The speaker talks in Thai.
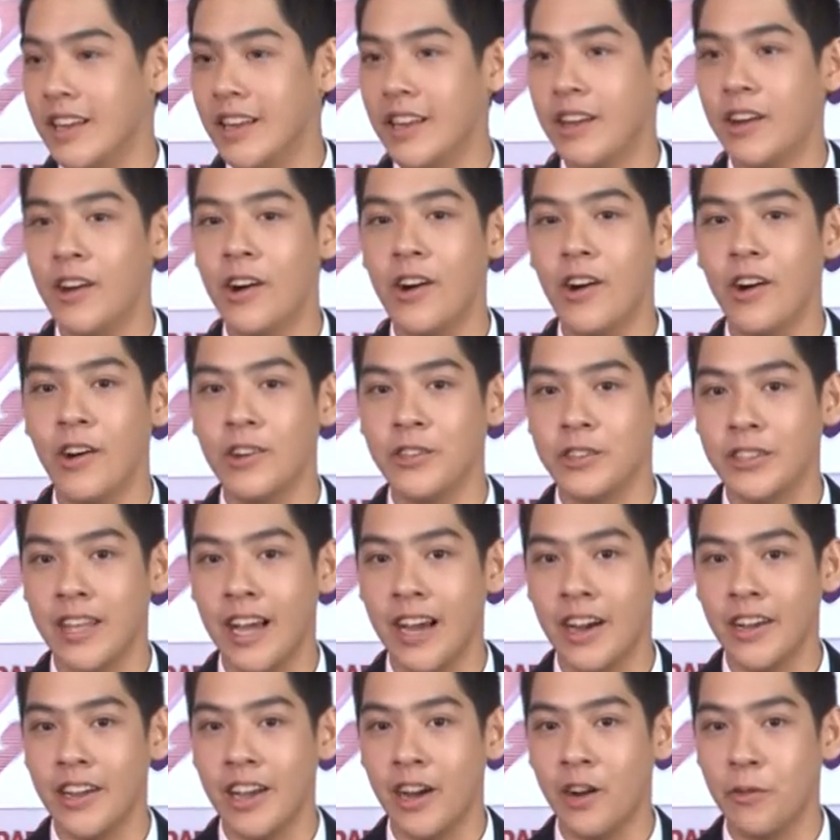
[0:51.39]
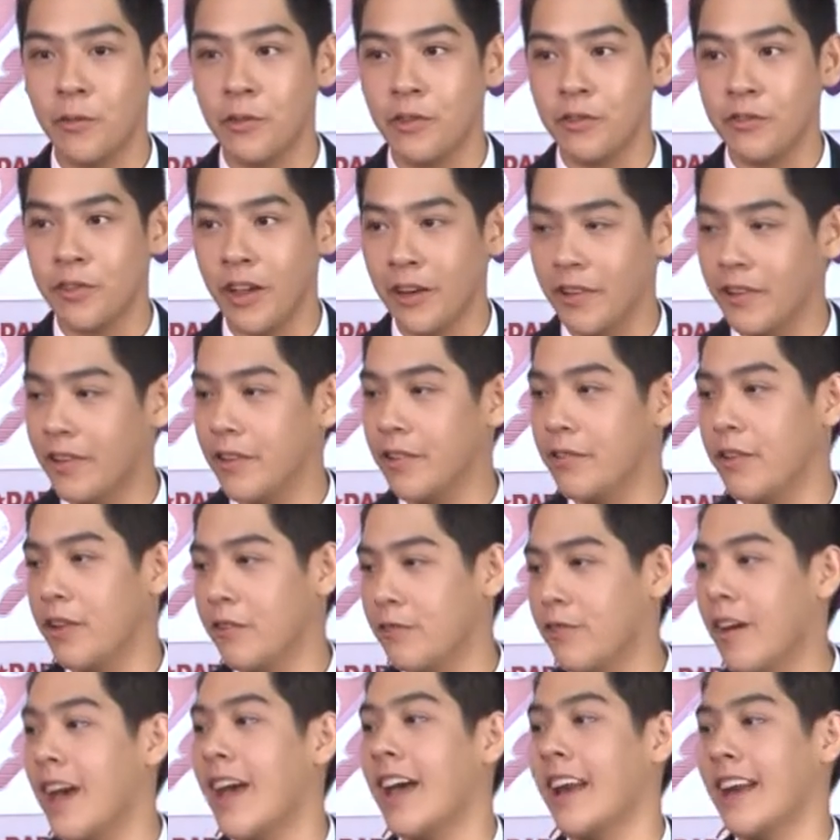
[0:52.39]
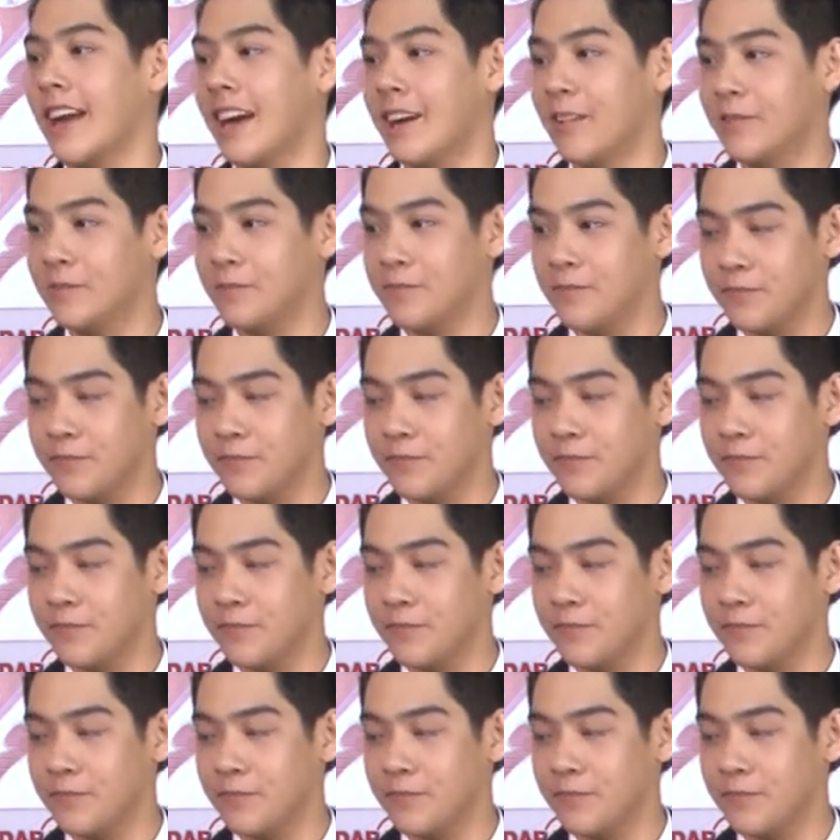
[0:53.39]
แล้วก็สุดท้ายก็อยากขอบคุณแฟนๆครับ